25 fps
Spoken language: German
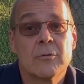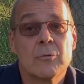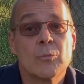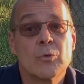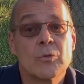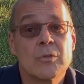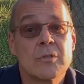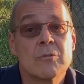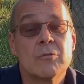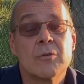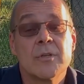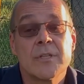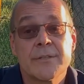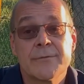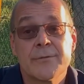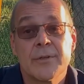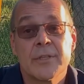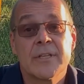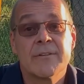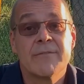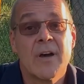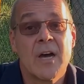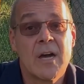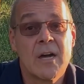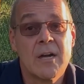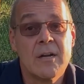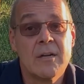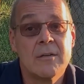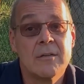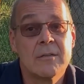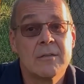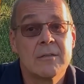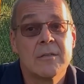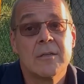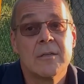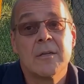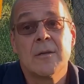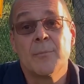um uns kurz vor der Wahl
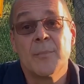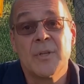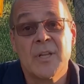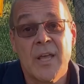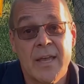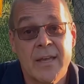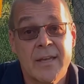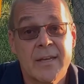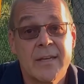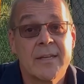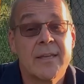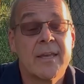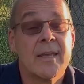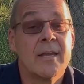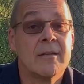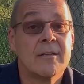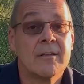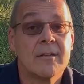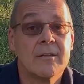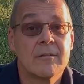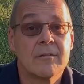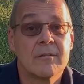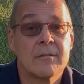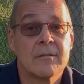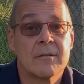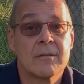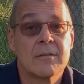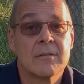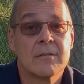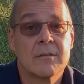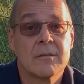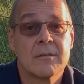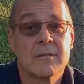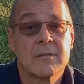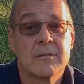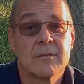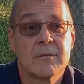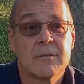mit eigenen Geldern
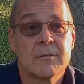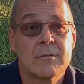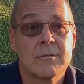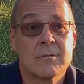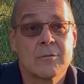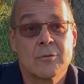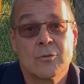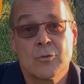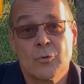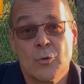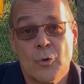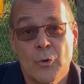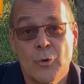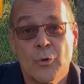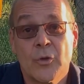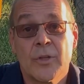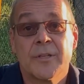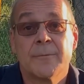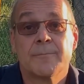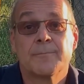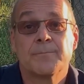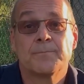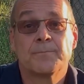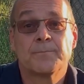zu ködern.